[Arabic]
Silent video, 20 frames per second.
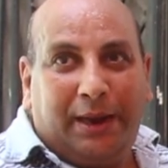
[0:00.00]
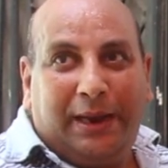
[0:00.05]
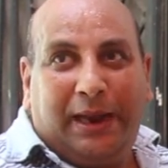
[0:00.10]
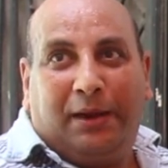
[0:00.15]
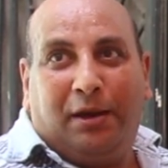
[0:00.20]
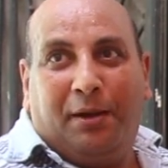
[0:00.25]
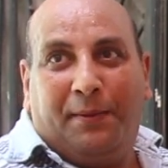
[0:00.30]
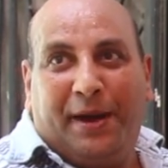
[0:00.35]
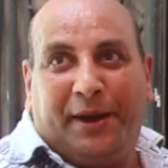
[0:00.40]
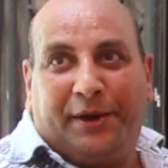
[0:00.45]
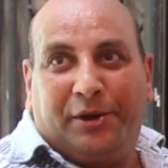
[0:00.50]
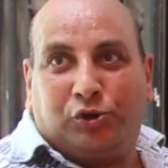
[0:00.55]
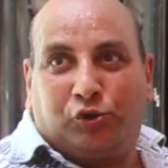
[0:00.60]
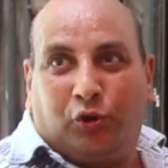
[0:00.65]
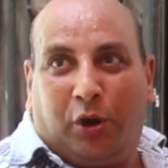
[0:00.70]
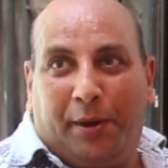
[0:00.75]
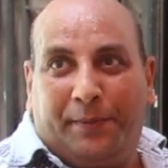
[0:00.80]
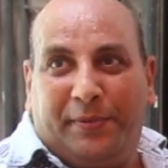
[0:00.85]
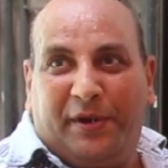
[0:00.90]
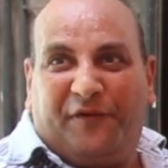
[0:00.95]
لحم بقى
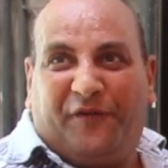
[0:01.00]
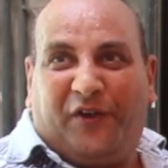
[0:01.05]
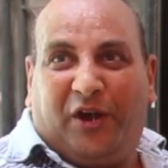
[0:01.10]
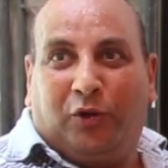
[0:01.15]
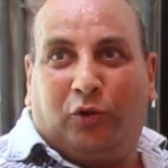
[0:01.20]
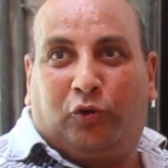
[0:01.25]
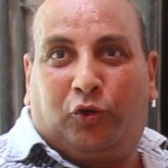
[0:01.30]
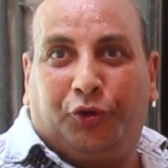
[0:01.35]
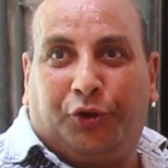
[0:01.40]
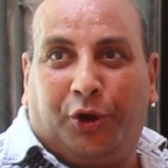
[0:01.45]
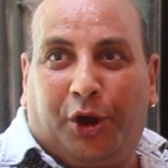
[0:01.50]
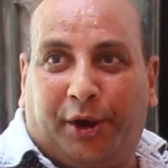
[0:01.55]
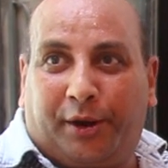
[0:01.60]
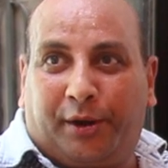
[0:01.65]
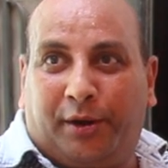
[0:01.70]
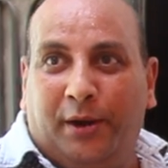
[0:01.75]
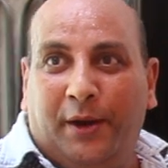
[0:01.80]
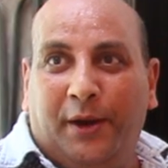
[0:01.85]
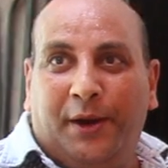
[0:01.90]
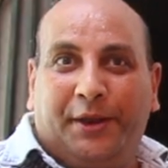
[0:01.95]
صغير بينفع
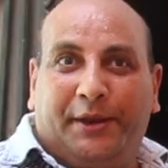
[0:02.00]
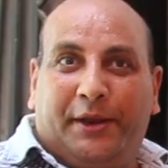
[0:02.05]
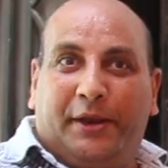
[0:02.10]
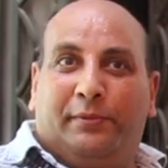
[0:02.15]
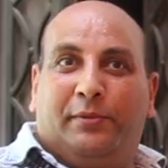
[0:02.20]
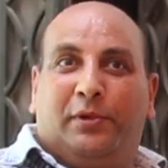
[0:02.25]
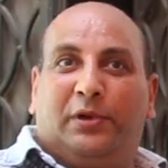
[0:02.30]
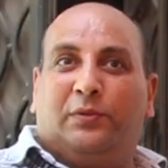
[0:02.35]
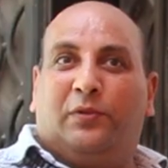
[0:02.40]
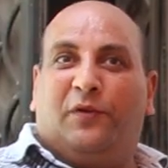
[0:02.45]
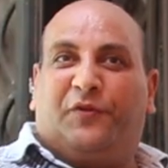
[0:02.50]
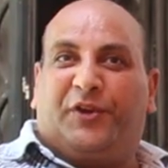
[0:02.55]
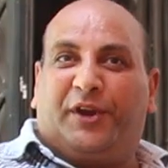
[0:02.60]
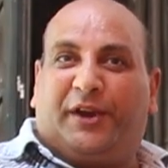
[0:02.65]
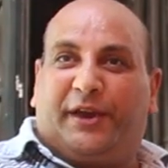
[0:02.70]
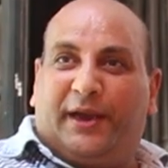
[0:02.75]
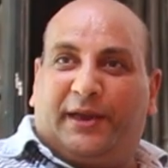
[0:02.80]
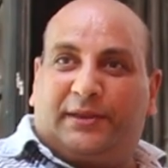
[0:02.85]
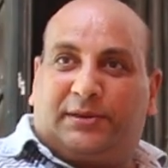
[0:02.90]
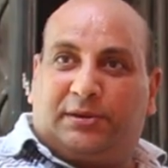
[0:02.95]
للخضار تعمل منه
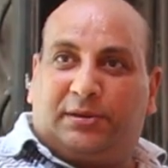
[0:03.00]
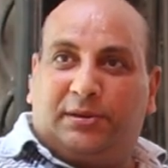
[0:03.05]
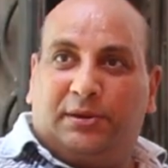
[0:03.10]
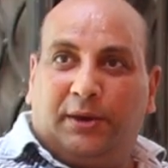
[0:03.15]
مفتكات